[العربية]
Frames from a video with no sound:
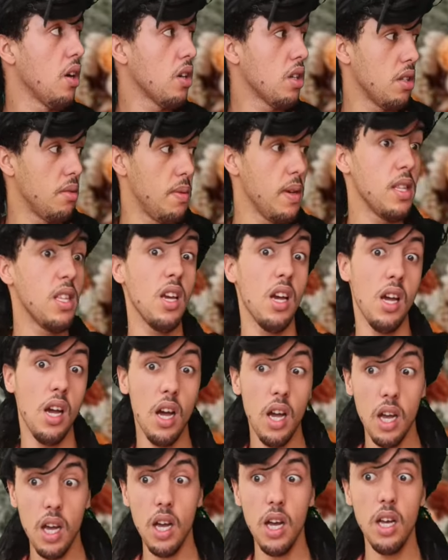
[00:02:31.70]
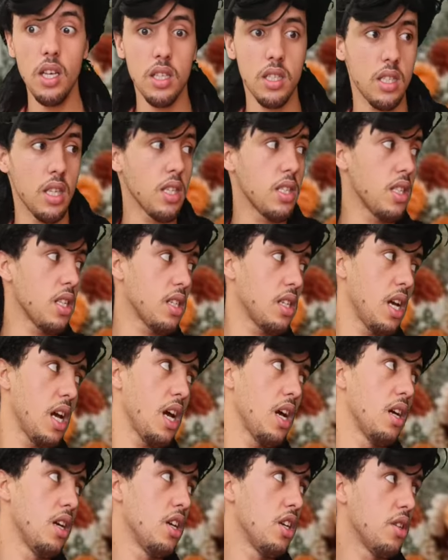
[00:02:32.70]
كتبان لي هازه
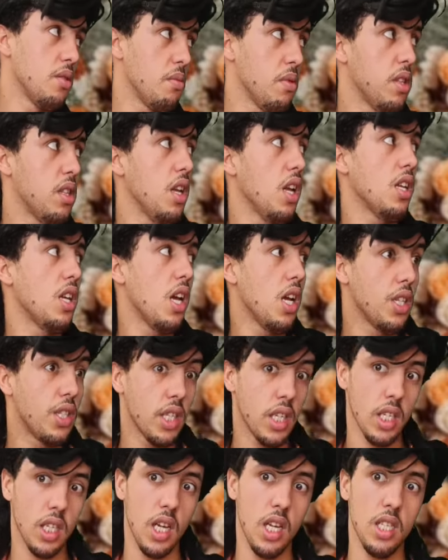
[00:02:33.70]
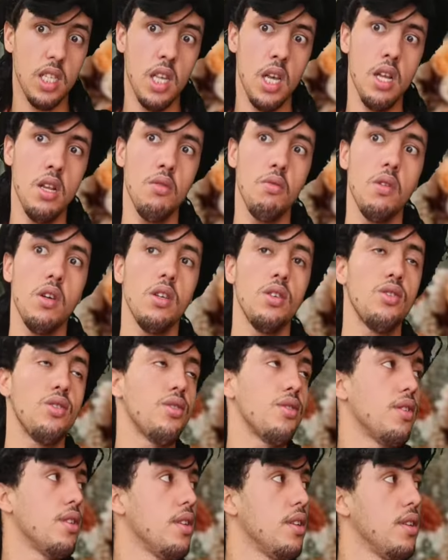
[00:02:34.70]
الصقعه قلت لي شاجر راك هازه على
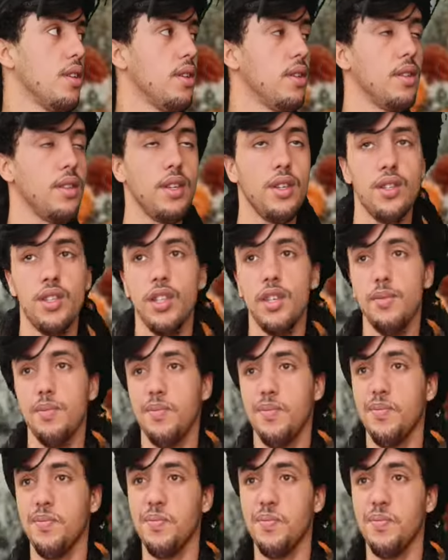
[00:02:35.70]
الحوايج ما يجيب